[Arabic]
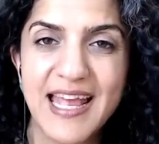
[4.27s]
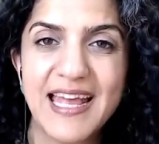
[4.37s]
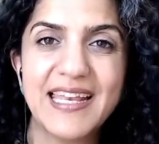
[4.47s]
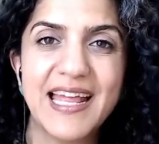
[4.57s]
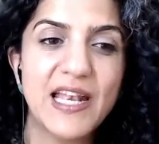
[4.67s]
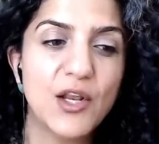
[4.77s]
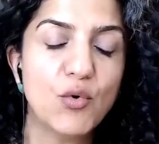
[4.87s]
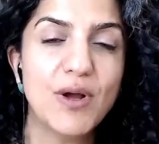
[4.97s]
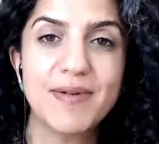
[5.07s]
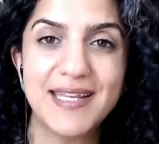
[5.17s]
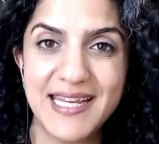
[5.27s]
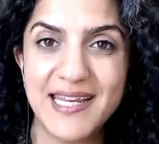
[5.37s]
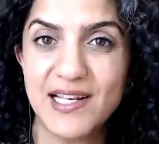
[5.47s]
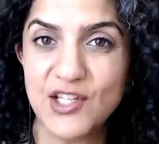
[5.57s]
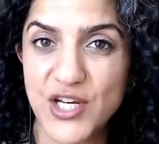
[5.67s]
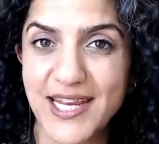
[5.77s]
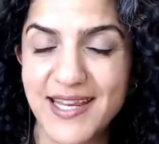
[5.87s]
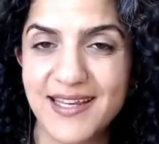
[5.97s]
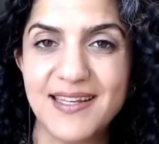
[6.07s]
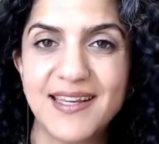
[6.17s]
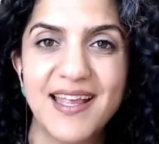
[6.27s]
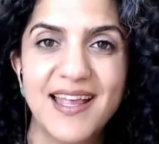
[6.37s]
ان هل هو بديل جيد